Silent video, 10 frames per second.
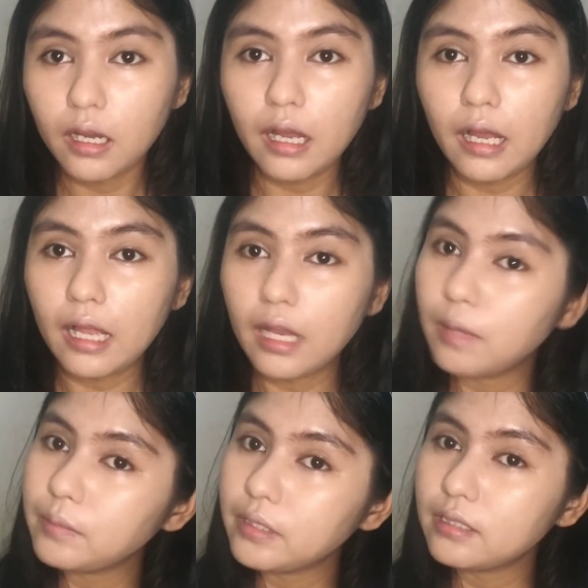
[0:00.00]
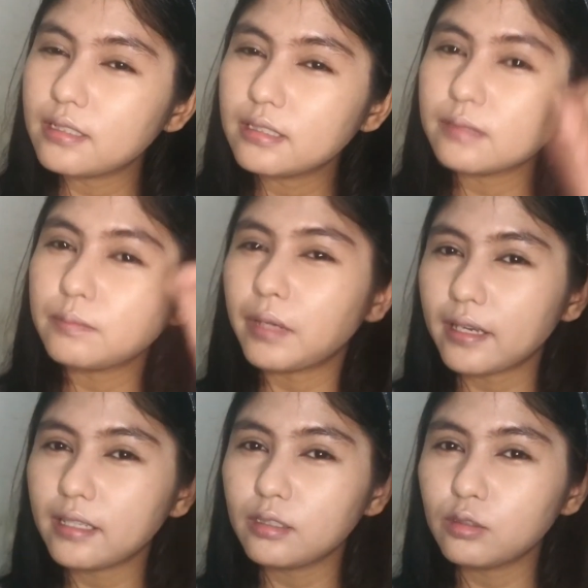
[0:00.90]
alami dan
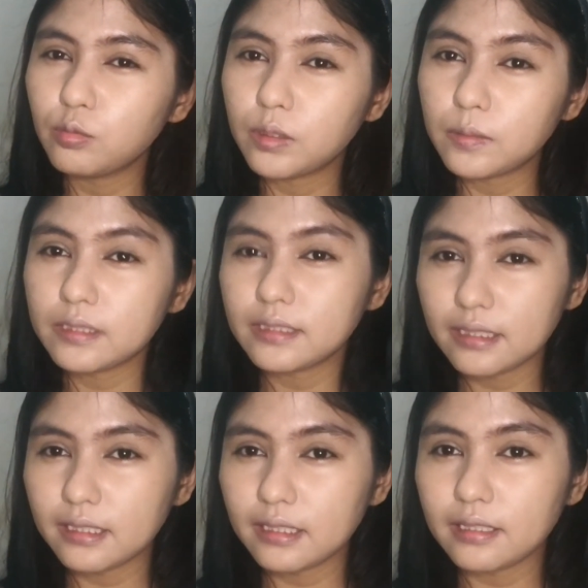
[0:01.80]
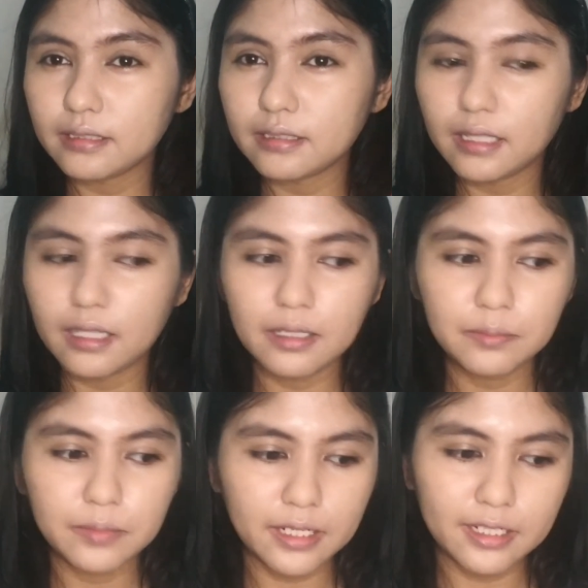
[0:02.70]
pakainya tuh benar-benar sedikit aja
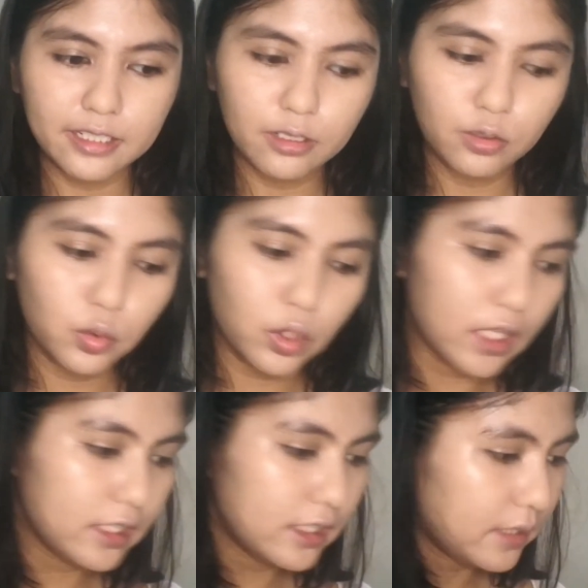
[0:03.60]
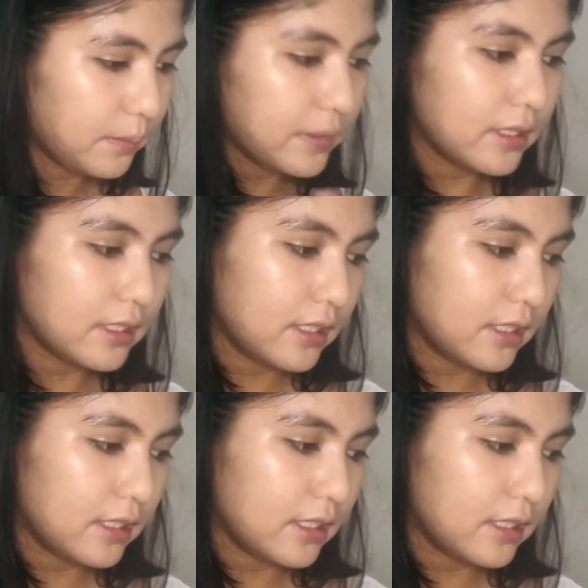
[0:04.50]
makanya aku kali ini pilih